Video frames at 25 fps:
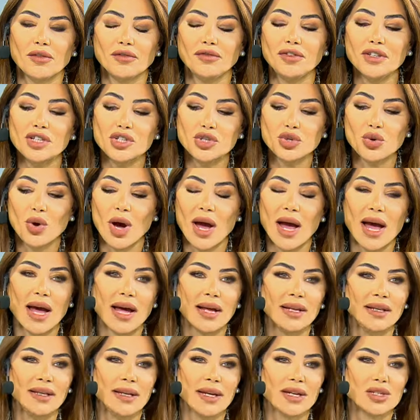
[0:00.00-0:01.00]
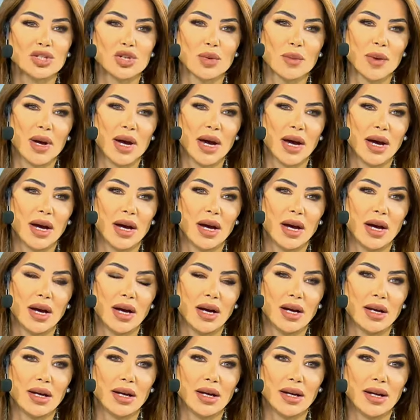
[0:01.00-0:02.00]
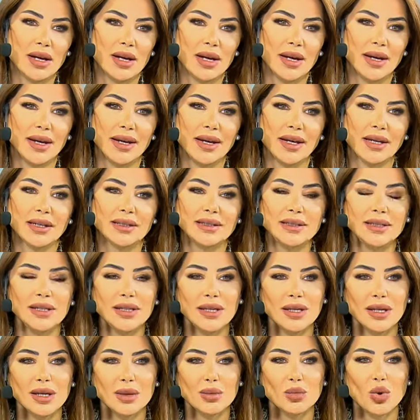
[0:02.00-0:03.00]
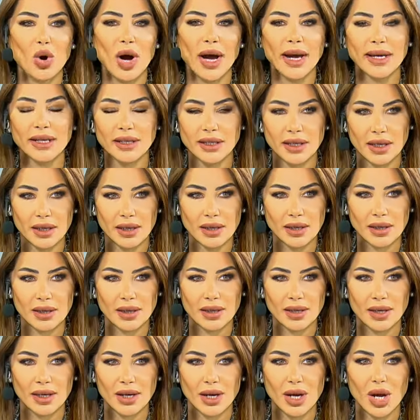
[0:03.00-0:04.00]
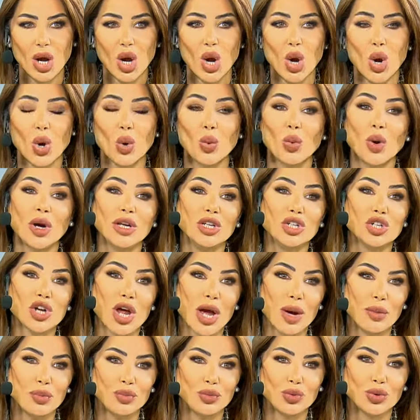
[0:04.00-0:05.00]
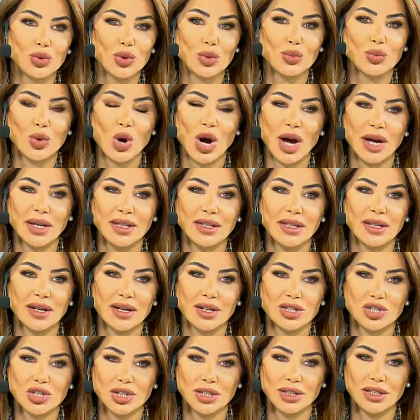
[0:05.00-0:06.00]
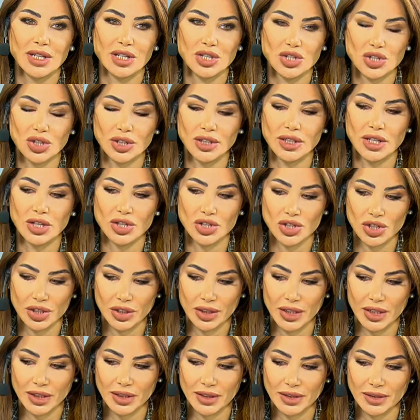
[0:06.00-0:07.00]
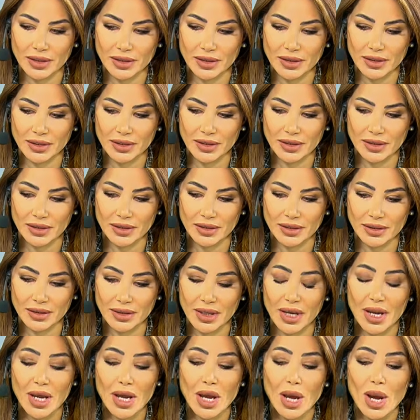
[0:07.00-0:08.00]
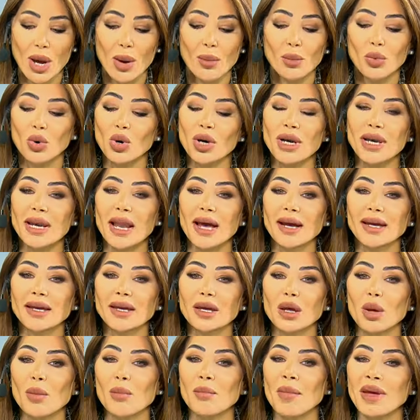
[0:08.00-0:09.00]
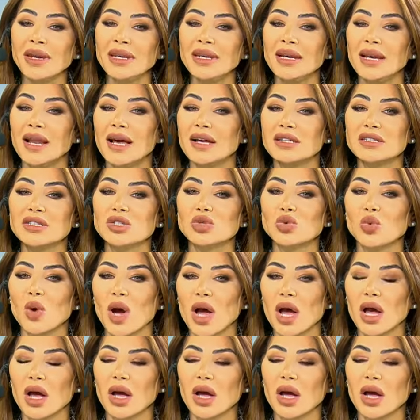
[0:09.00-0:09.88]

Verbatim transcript: في سؤال يا جماعة كتير محير وإجابته محيرة جدا جدا جدا بقول لك من الأسوأ